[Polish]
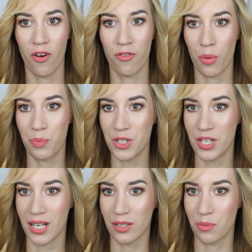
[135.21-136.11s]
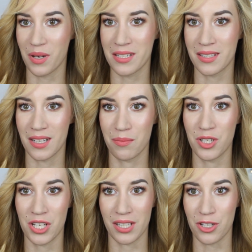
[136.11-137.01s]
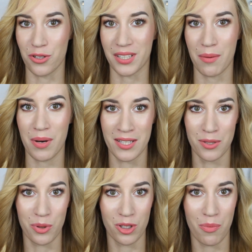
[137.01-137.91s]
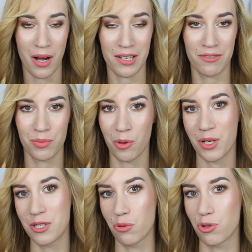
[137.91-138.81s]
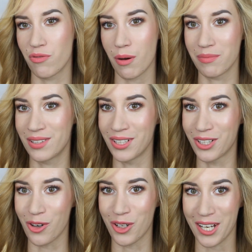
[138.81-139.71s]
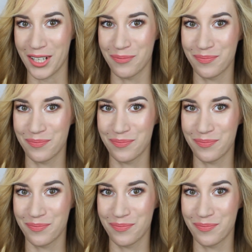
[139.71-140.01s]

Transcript: w opisie, natomiast e, mi się ta szczotka bardzo podoba i w tym momencie używam tylko jej.